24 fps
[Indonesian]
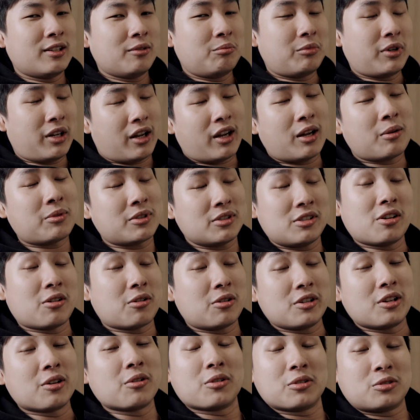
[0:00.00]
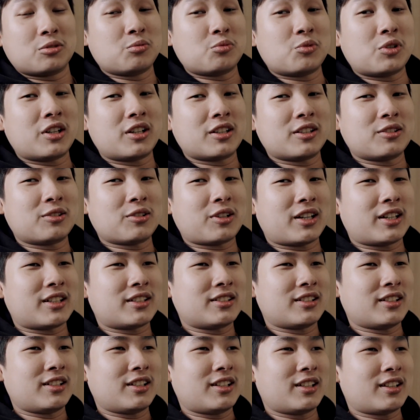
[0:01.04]
mereka emang jago-jago semua gitu kan
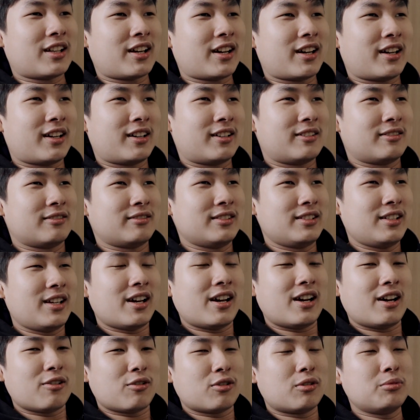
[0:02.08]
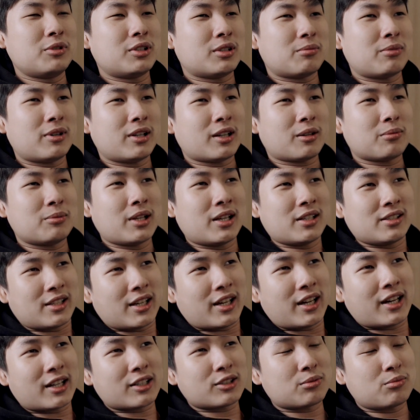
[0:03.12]
jadi kita ya gue bisa banyak
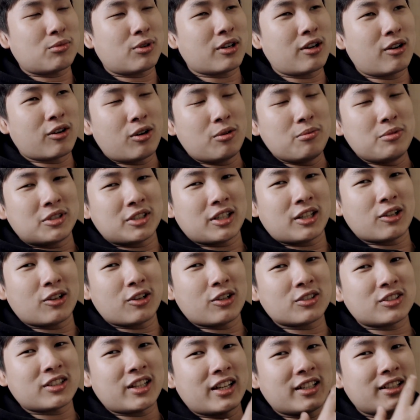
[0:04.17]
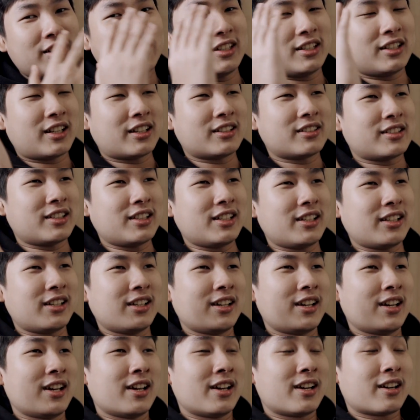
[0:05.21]
belajar semoga gue bisa lolos lagi nanti
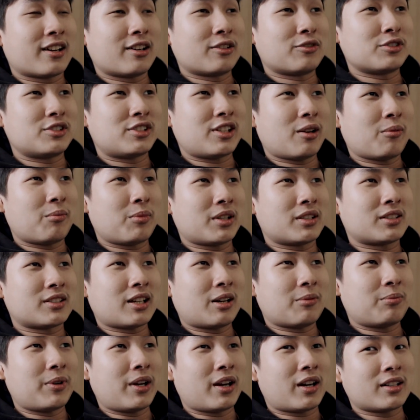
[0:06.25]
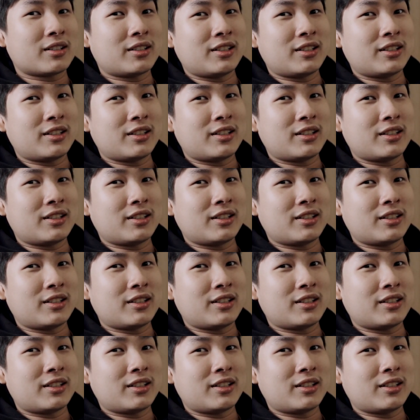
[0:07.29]
ke Food Champions Cup yang